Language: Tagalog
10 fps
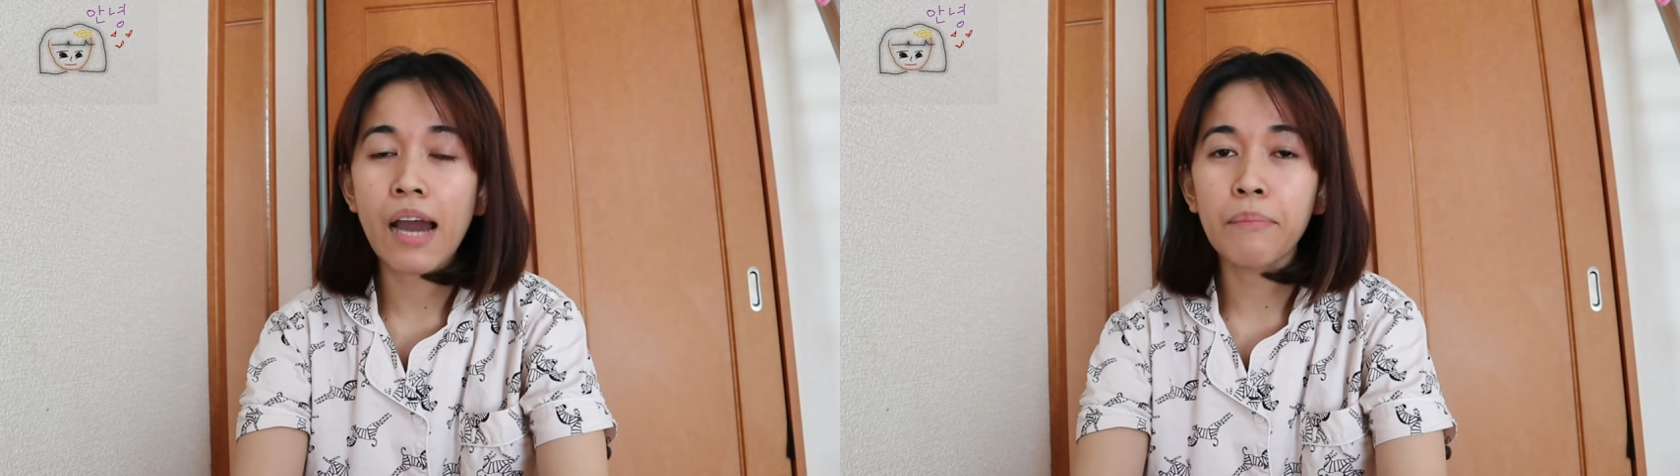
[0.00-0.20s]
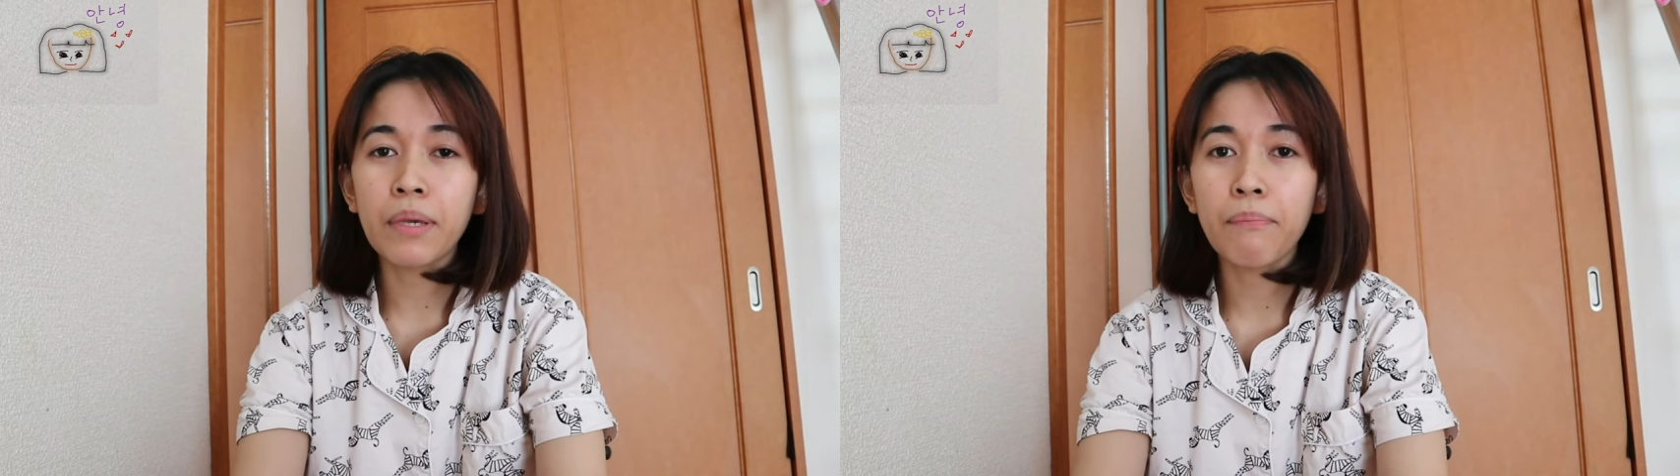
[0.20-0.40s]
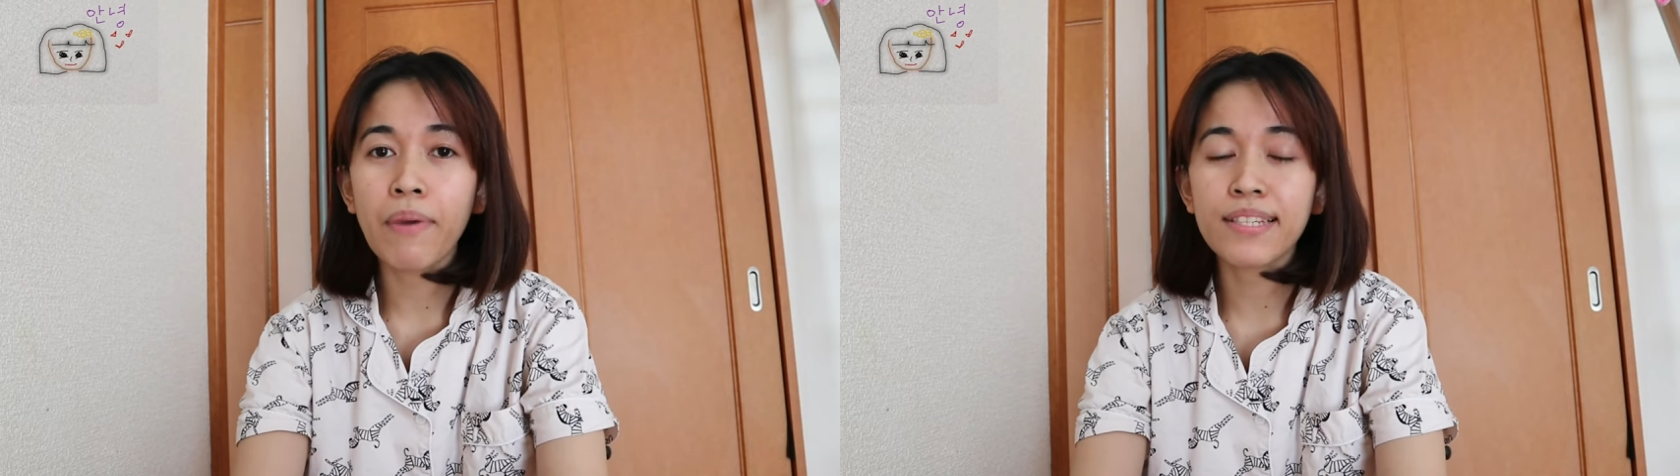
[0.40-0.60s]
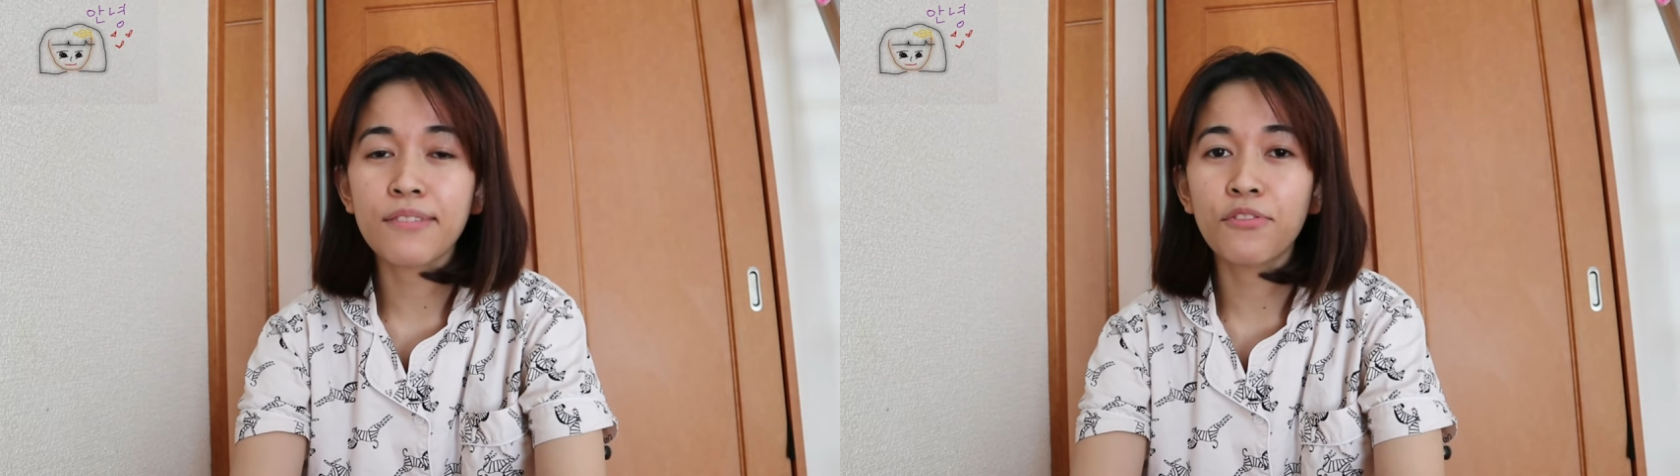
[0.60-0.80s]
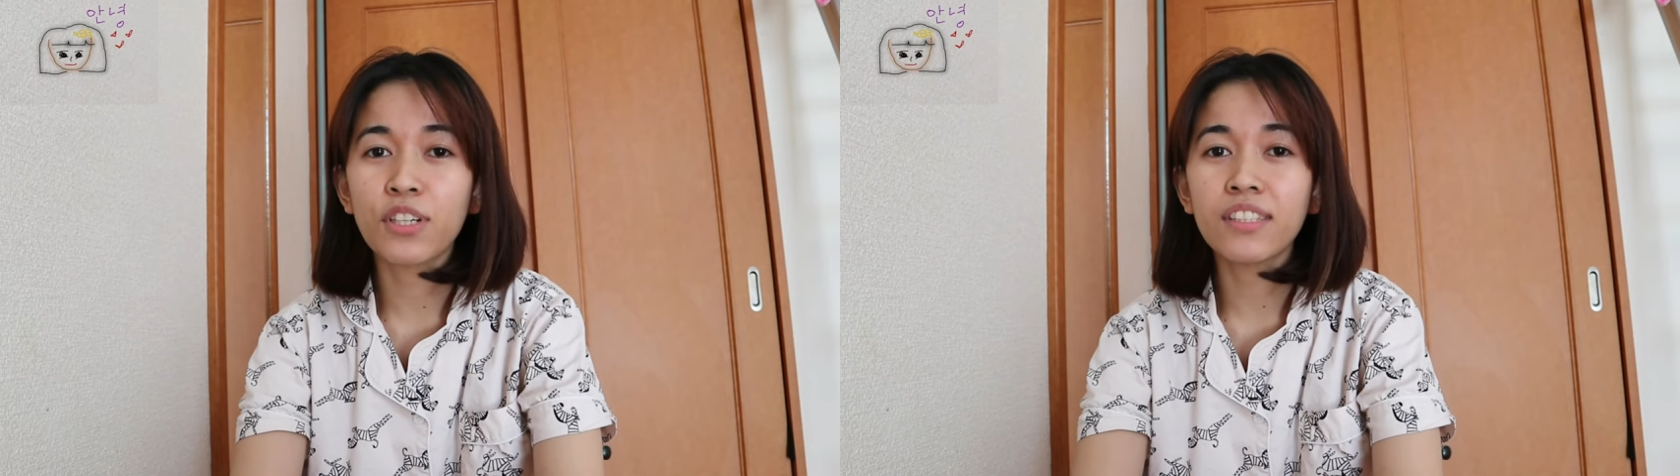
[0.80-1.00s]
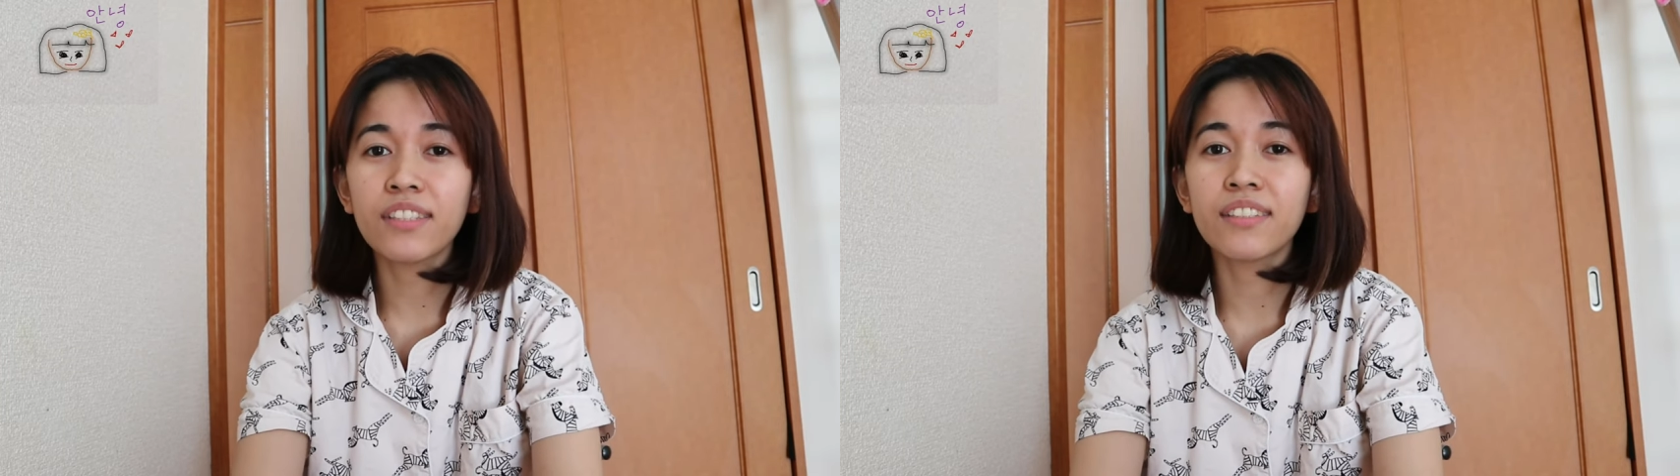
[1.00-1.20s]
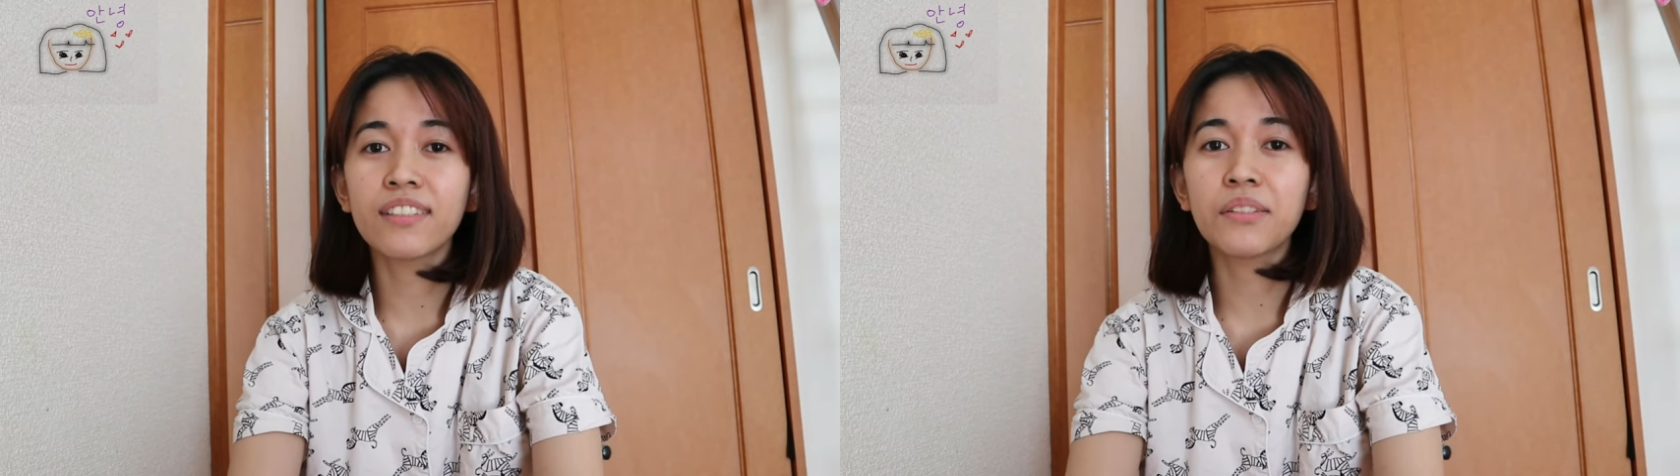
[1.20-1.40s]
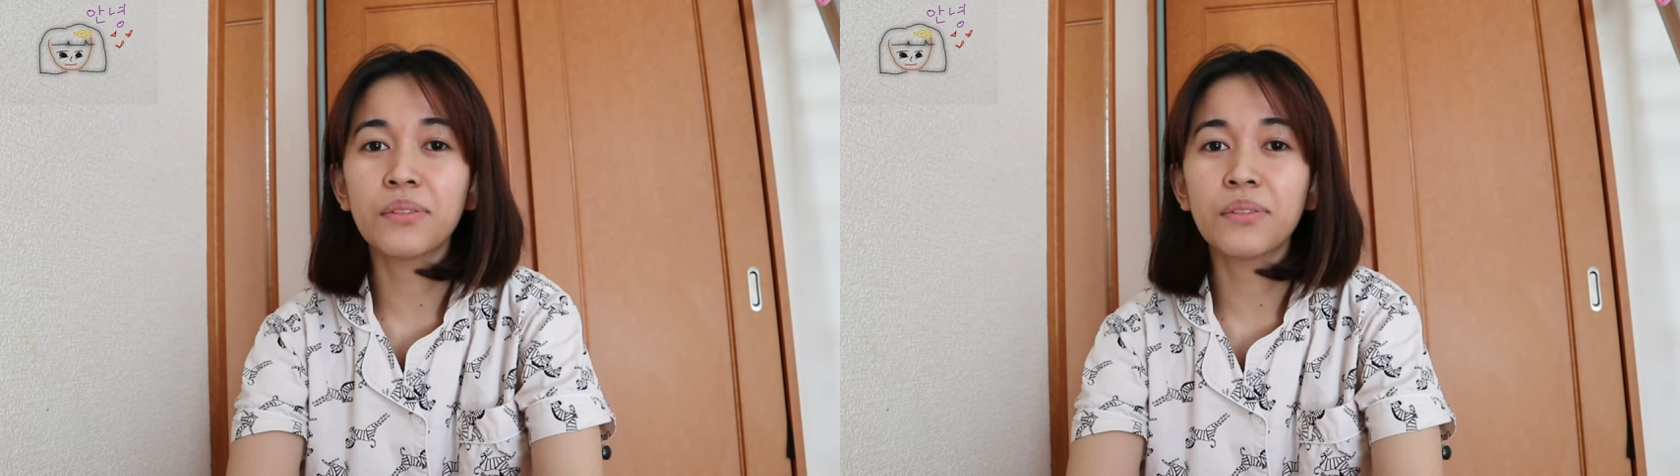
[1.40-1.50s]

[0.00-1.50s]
aming best friend na si